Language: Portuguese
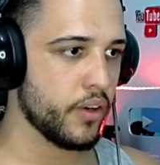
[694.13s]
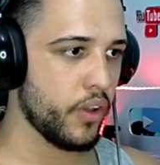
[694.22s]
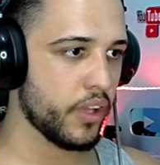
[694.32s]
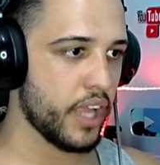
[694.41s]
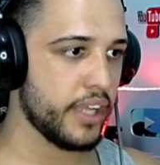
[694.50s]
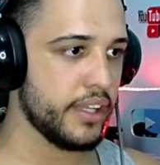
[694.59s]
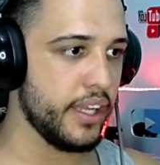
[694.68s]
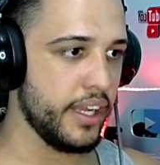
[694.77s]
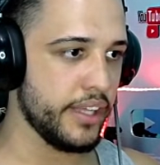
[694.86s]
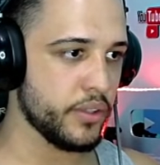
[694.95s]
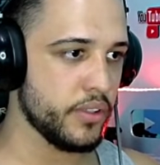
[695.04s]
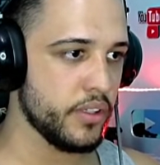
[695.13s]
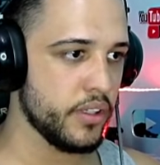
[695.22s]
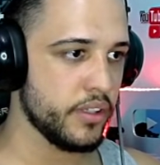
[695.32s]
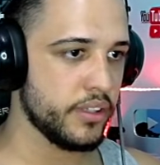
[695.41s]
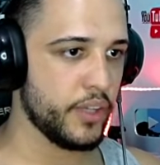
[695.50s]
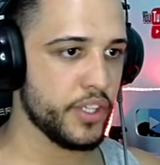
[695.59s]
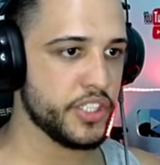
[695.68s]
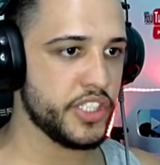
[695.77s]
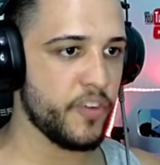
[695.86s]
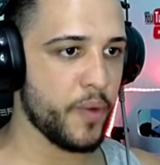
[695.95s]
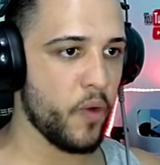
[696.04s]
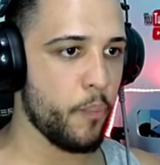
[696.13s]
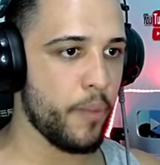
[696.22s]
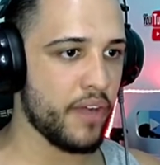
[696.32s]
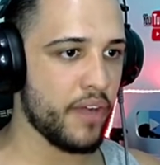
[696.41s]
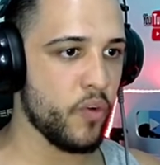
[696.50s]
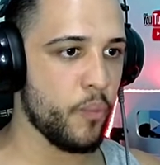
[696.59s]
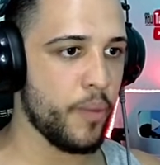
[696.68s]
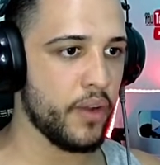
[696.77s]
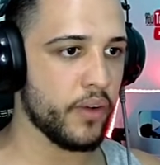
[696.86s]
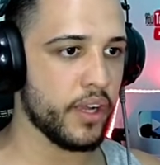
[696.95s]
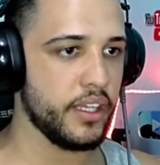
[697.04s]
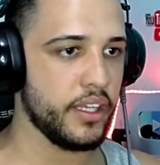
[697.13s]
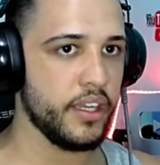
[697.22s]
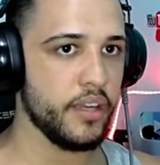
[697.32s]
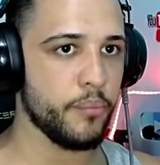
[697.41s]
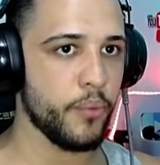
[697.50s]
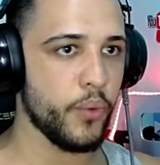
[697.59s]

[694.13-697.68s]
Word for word: Coloca aqui dentro. Tem dois níveis pra upar. Vou upar logo aqui.